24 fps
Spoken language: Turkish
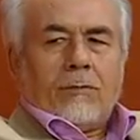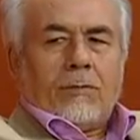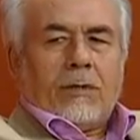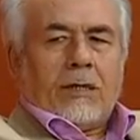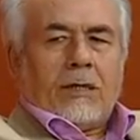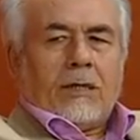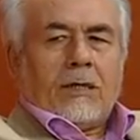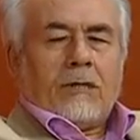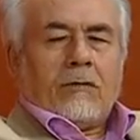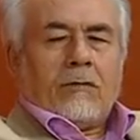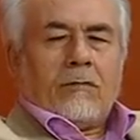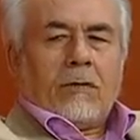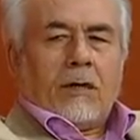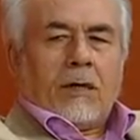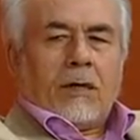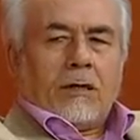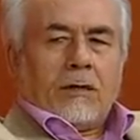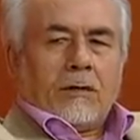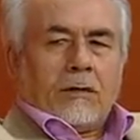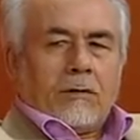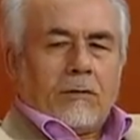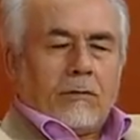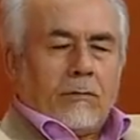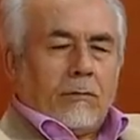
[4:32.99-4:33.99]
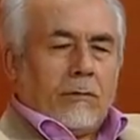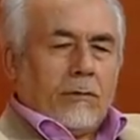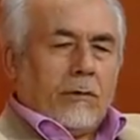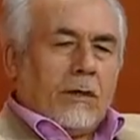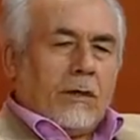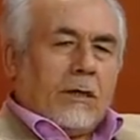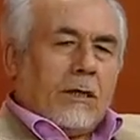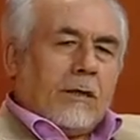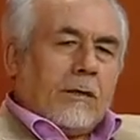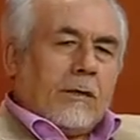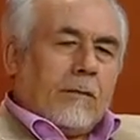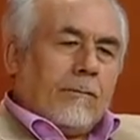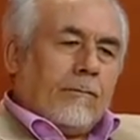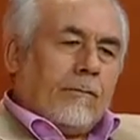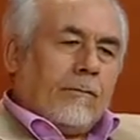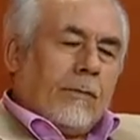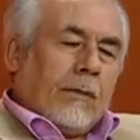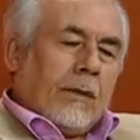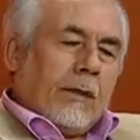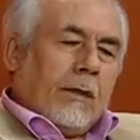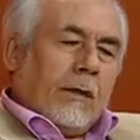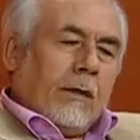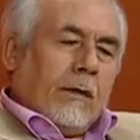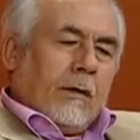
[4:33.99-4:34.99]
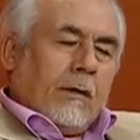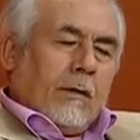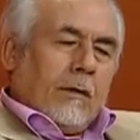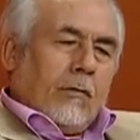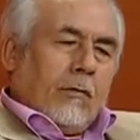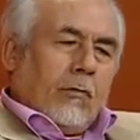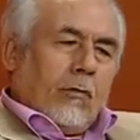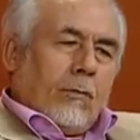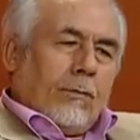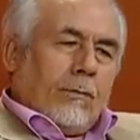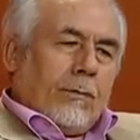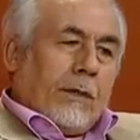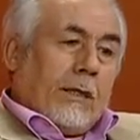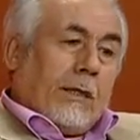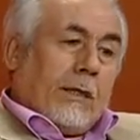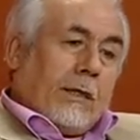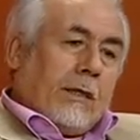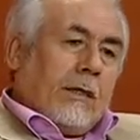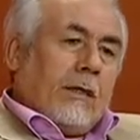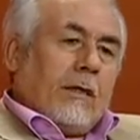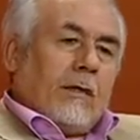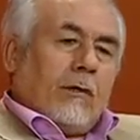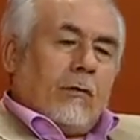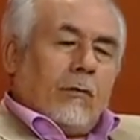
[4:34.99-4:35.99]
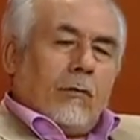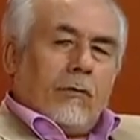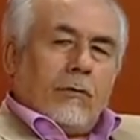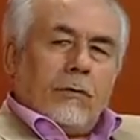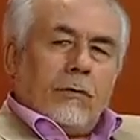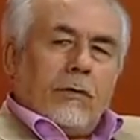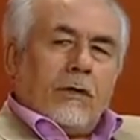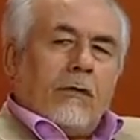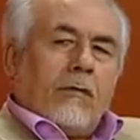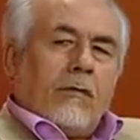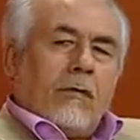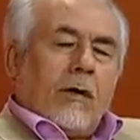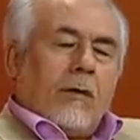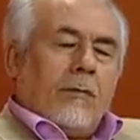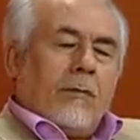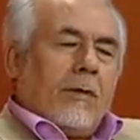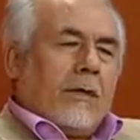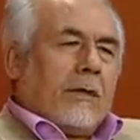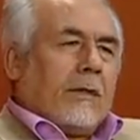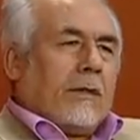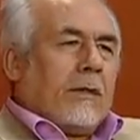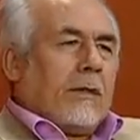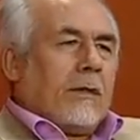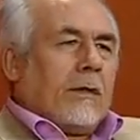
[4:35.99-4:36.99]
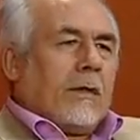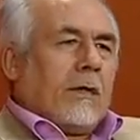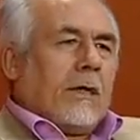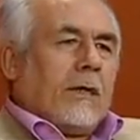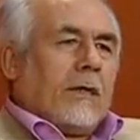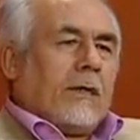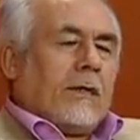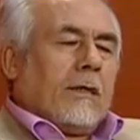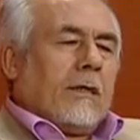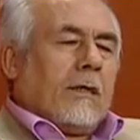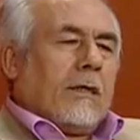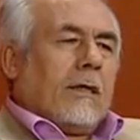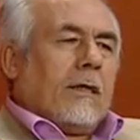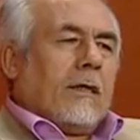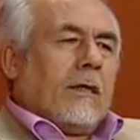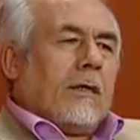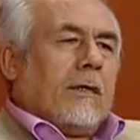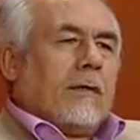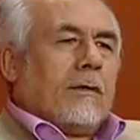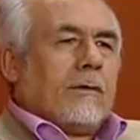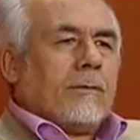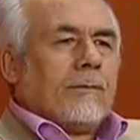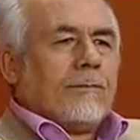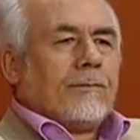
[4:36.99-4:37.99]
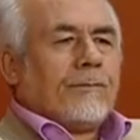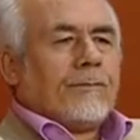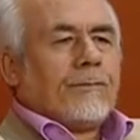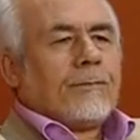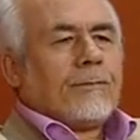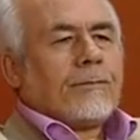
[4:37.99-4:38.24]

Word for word: Bilgi vardır onlar. O bilgiyle onu devam ettirirler giderler.